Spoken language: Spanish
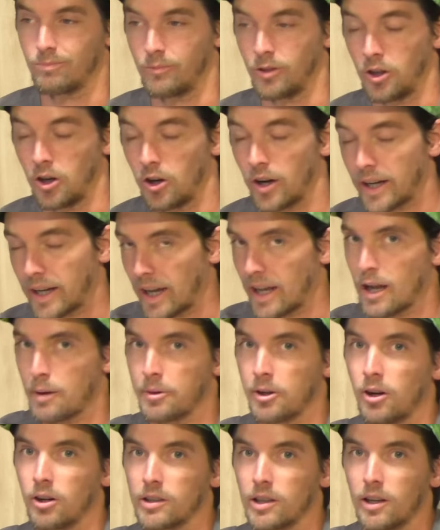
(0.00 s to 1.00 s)
No es que haya
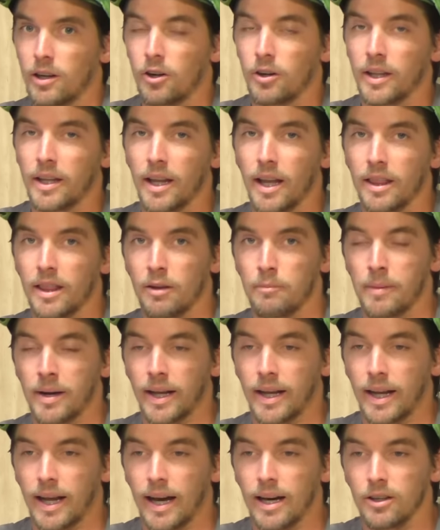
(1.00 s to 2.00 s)
probado todas las horquillas del
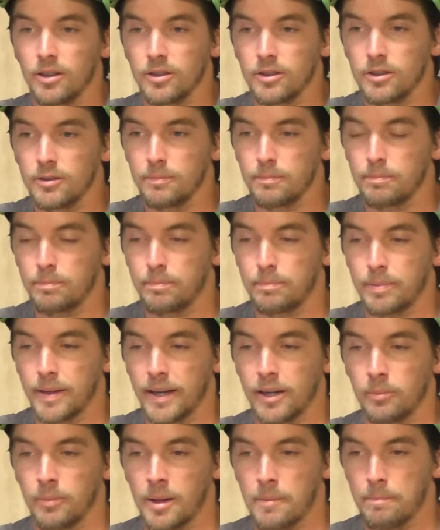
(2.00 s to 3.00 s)
mercado,
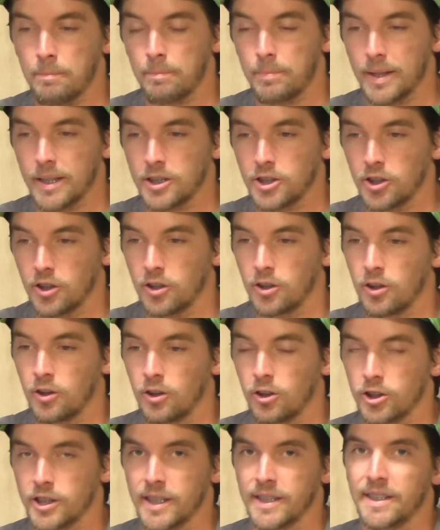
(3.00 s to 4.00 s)
pero me impresionó
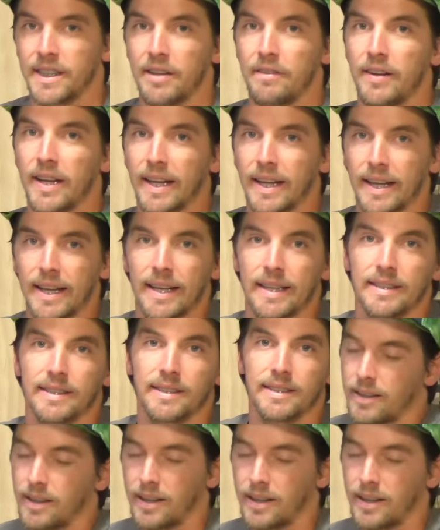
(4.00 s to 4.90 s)
lo sensible que es.